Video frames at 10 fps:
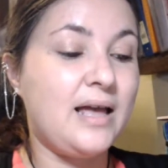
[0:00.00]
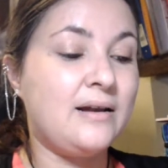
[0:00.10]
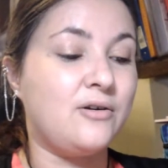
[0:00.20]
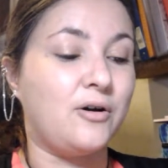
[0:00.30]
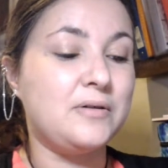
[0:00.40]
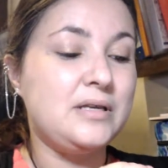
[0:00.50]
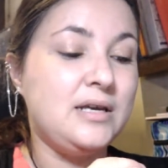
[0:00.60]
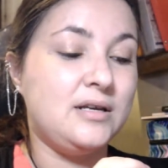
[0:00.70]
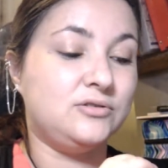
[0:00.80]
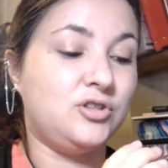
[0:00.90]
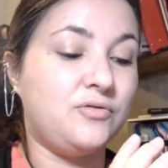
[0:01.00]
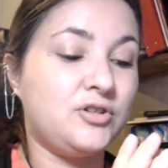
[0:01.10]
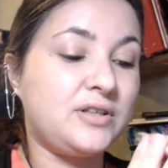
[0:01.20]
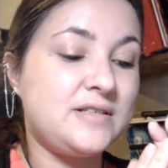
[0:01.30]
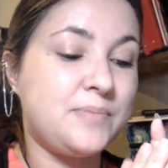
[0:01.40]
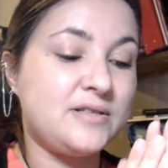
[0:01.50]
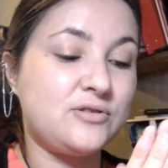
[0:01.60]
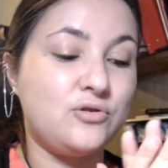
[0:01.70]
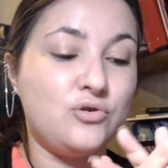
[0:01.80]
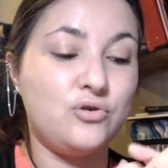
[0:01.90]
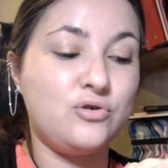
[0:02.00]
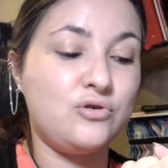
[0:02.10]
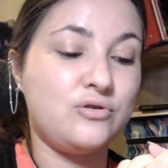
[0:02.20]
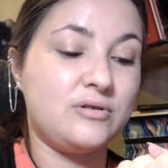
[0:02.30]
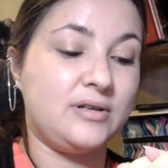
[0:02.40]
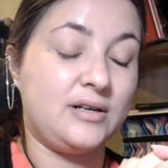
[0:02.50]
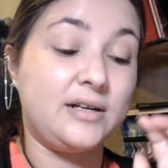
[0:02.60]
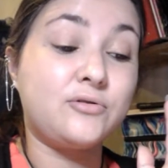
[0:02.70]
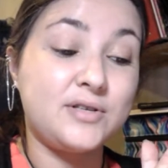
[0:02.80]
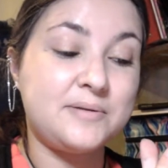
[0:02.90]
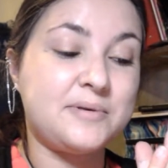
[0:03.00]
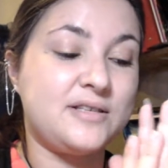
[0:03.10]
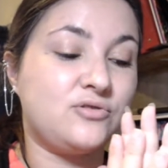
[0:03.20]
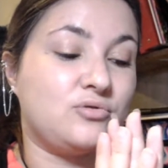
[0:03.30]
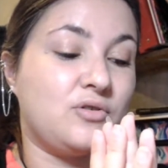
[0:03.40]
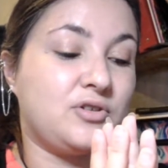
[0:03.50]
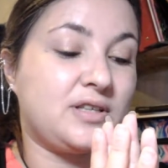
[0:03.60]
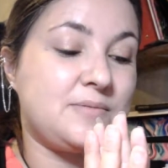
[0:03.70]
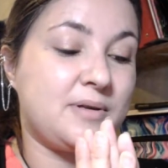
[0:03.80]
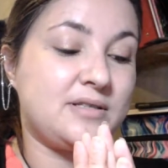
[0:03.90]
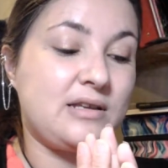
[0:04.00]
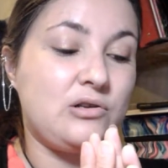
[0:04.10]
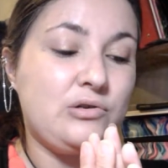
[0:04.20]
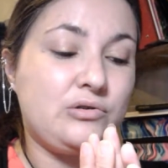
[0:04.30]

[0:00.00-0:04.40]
Alors, dans votre espace colo, alors la troisième question, dans votre espace